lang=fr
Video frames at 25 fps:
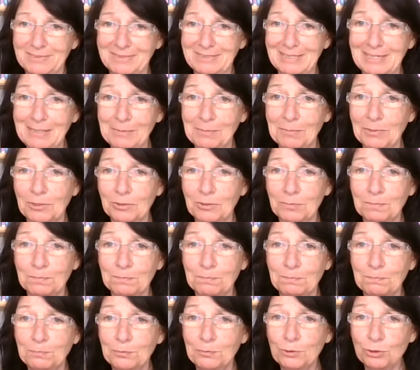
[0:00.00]

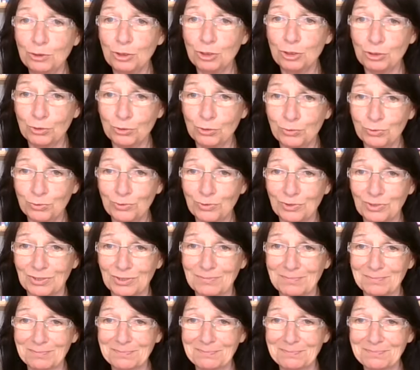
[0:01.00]
tellement peu de
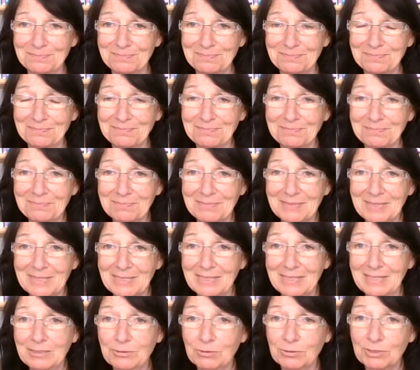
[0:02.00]
choses
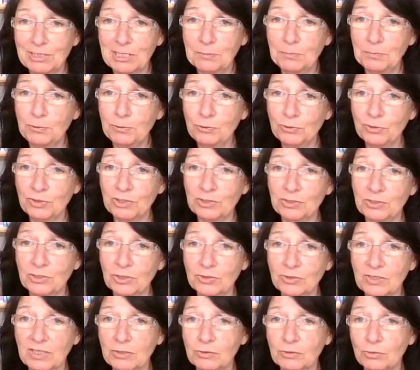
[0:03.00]
et qu'on a plus
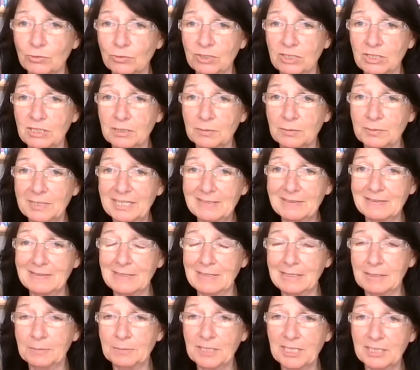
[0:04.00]
tendance à se dire bah, est-ce
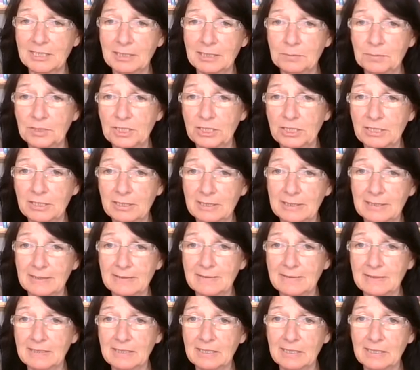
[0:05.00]
qu'il est bien habillé,
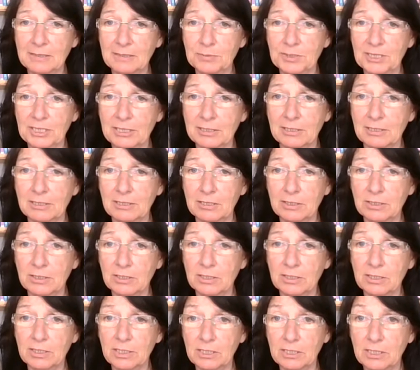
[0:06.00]
est-ce qu'il est
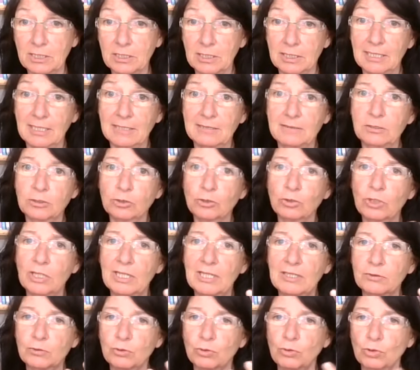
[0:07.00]
bien. et à dire
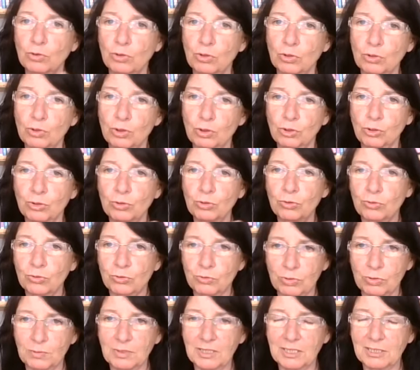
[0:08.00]
est-ce que je
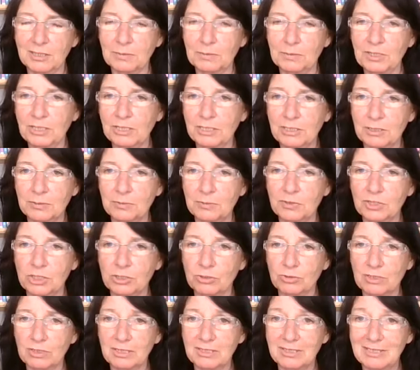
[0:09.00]
suis bien habillé, comme
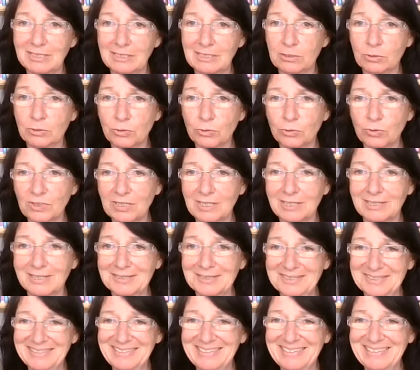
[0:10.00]
si je n'étais que ça.
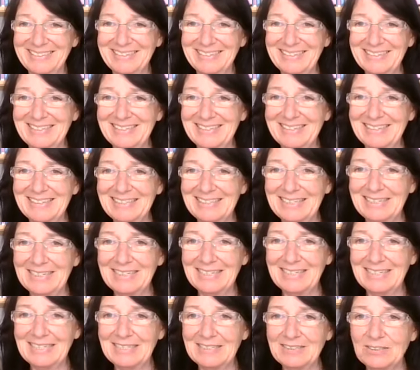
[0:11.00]

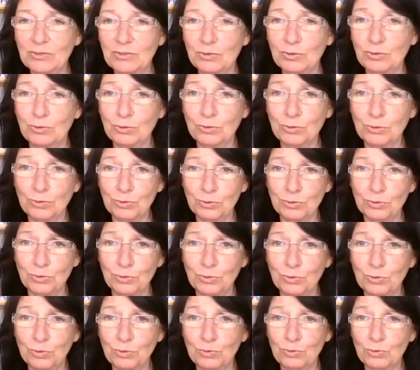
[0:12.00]
Est-ce
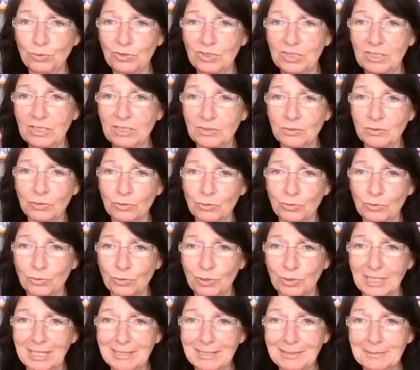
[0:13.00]
que ceci, est-ce que
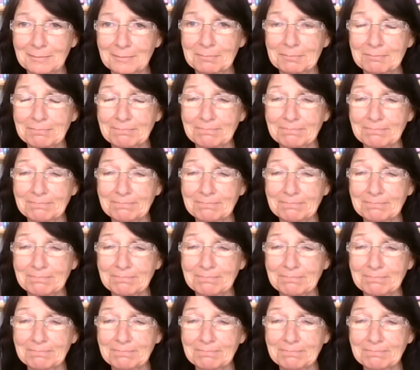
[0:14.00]
cela